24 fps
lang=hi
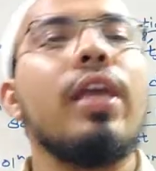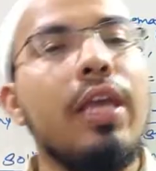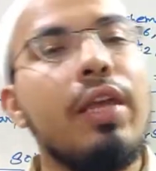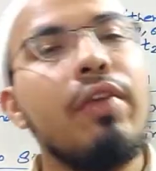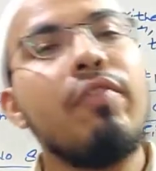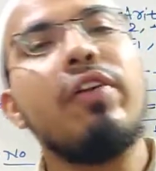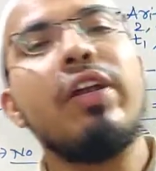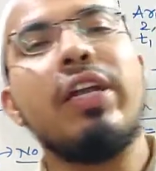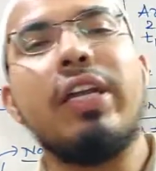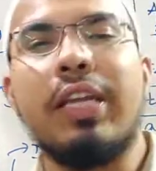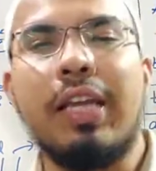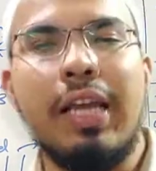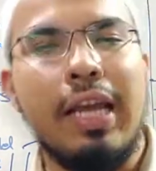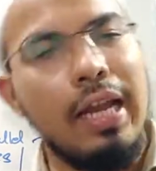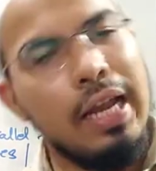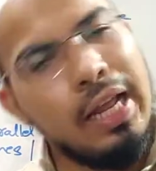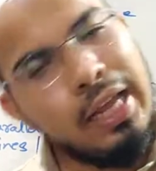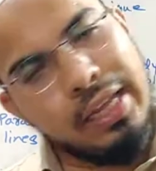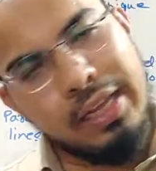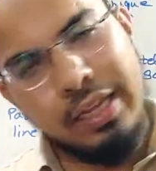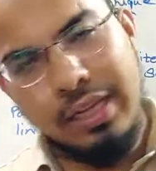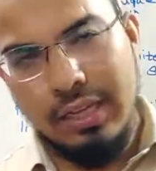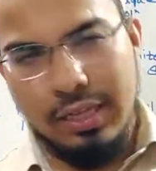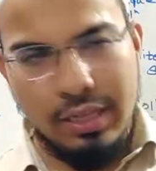इवेंट
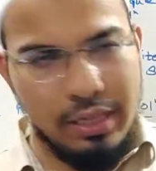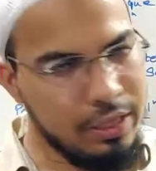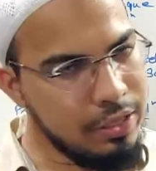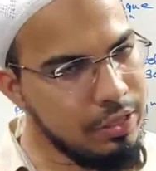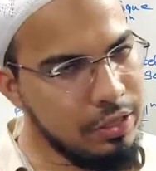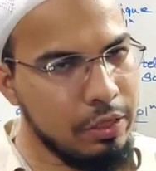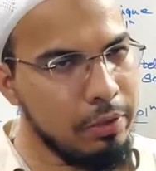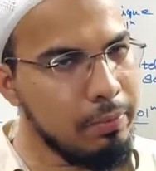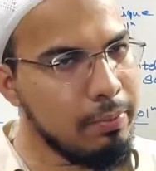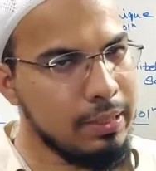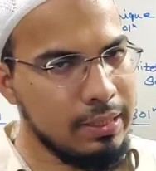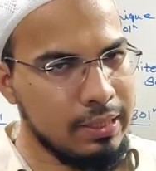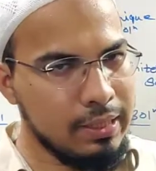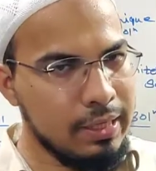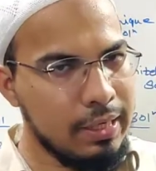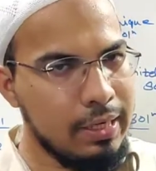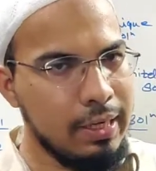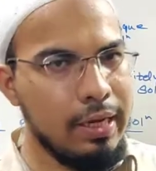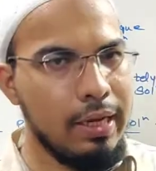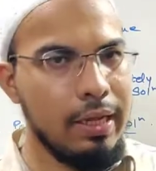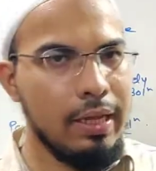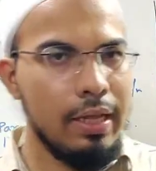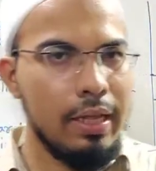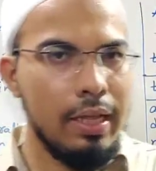कहलाएंगे इतनी बात
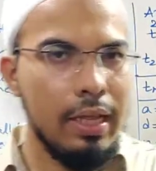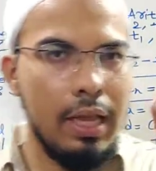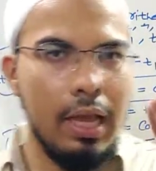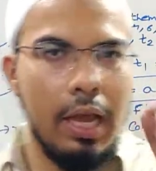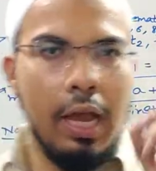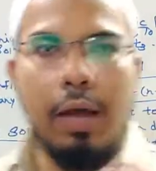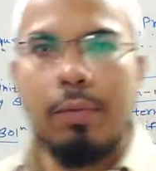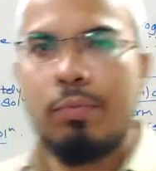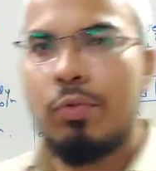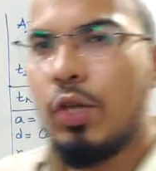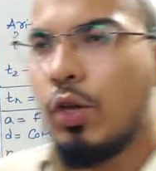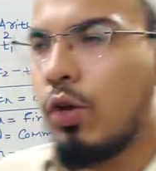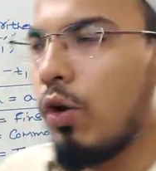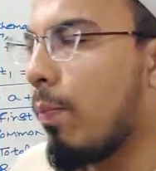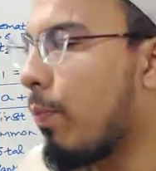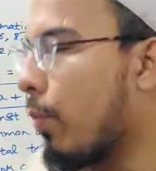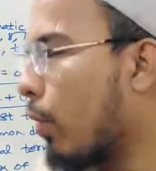क्लियर है अब देखो